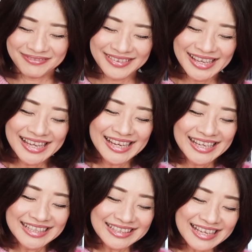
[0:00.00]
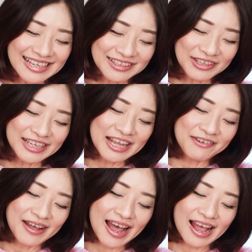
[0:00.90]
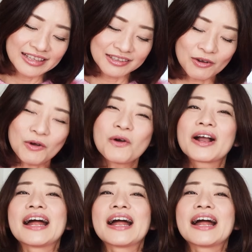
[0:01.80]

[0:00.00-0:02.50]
さあ、それでは、ここ